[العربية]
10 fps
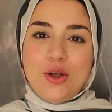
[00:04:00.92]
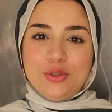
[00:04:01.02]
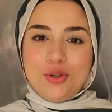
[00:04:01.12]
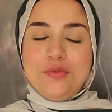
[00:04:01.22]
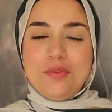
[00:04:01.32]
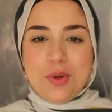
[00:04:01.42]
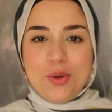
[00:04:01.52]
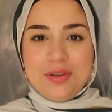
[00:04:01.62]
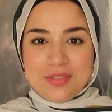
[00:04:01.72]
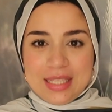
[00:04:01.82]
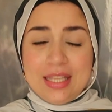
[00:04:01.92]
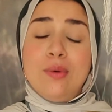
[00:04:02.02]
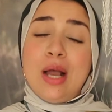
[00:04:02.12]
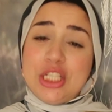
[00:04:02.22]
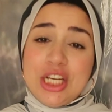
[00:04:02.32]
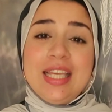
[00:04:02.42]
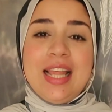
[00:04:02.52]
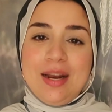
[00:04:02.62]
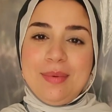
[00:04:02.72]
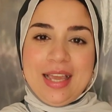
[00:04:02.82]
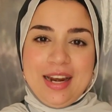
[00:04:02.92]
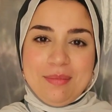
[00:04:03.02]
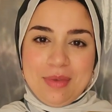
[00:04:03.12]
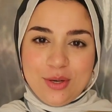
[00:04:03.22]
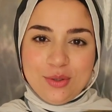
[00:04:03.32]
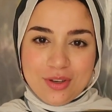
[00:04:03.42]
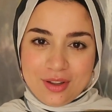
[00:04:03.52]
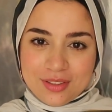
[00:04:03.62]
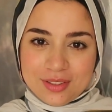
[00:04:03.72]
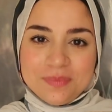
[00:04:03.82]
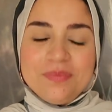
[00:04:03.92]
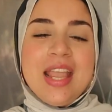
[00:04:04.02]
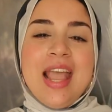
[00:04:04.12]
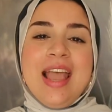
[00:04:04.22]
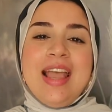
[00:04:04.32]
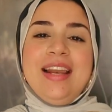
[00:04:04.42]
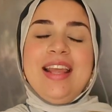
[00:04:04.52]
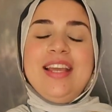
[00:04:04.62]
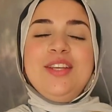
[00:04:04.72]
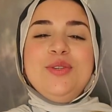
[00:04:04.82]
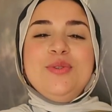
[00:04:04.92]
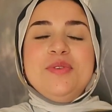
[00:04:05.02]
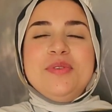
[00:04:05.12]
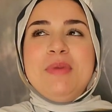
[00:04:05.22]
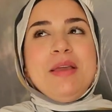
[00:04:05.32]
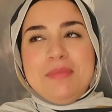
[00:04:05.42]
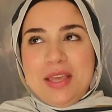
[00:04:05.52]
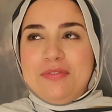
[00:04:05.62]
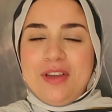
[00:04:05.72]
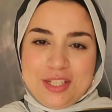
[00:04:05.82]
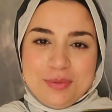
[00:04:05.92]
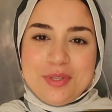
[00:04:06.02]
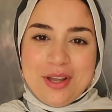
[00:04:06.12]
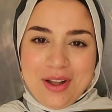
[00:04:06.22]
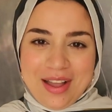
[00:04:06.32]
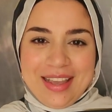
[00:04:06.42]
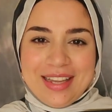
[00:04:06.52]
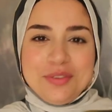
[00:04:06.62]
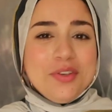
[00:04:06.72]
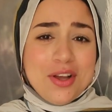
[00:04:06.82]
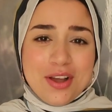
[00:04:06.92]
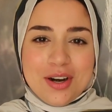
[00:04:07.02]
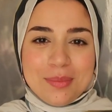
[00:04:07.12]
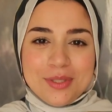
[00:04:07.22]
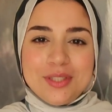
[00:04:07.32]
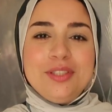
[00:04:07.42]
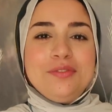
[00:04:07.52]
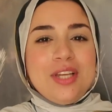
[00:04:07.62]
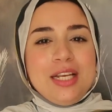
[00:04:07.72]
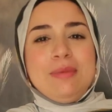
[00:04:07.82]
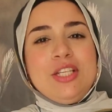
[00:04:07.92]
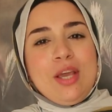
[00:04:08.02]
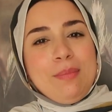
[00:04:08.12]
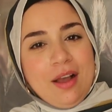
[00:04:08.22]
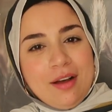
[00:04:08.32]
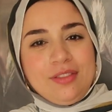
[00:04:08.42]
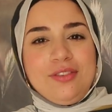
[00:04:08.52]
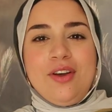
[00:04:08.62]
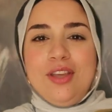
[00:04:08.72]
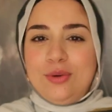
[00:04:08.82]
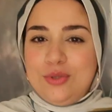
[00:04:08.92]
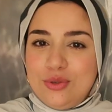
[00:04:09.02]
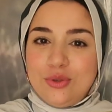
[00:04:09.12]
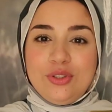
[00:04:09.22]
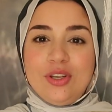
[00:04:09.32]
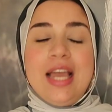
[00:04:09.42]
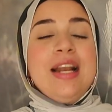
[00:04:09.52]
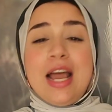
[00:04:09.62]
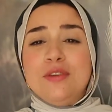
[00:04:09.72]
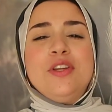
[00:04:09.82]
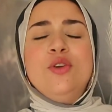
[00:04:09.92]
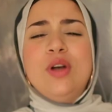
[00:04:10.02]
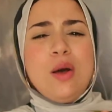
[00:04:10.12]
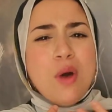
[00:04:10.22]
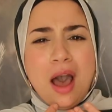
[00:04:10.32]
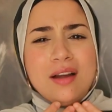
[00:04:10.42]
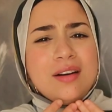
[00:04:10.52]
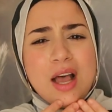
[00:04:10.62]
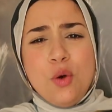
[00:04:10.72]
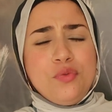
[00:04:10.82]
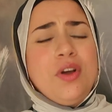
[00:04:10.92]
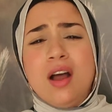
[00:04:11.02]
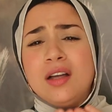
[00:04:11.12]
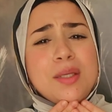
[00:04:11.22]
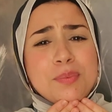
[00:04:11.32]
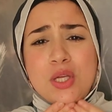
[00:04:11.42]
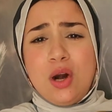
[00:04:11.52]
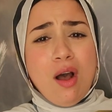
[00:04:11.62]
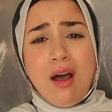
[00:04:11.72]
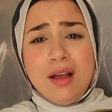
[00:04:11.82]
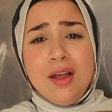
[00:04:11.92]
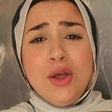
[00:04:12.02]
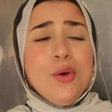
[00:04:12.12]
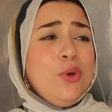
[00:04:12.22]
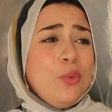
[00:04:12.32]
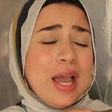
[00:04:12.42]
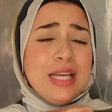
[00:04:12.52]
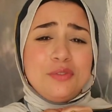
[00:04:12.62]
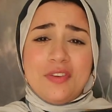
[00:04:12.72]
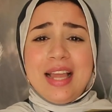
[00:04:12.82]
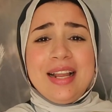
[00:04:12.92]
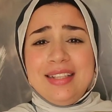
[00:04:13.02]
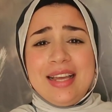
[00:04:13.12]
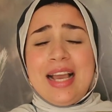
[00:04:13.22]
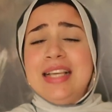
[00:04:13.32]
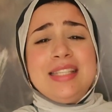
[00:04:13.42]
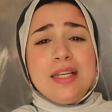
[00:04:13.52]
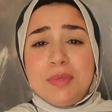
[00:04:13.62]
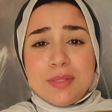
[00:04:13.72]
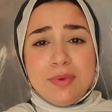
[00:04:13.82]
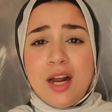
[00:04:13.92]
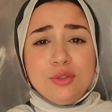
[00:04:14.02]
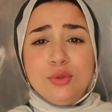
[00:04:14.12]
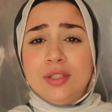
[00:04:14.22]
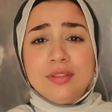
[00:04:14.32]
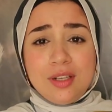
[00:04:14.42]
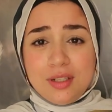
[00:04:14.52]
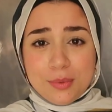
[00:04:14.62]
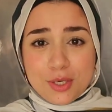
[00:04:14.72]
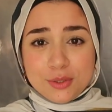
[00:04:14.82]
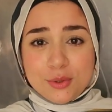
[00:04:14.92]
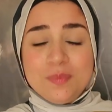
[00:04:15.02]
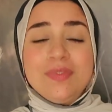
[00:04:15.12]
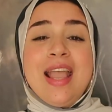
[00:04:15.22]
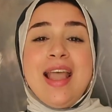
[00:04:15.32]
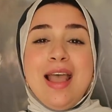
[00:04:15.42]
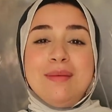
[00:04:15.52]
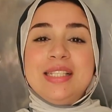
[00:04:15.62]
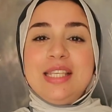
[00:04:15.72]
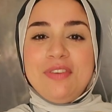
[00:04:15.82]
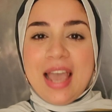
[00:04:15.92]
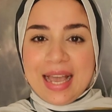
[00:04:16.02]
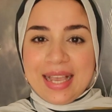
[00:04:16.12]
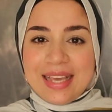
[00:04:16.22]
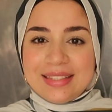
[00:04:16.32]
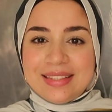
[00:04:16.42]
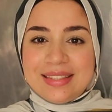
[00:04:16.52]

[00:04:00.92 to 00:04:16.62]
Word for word: نحطهم في موقف زي ده وعشان كده انا بتكلم معاكم النهارده لانه ما, ينفعش بصراحه يعني في نهار رمضان تفضلي ماشيه بالقطايه والشورتاي انا عارفه انه الجو حر او فرهضه بصراحه والواحد فعلا يعني عايز يلبس براحته وينطلق براحته بس في حاجات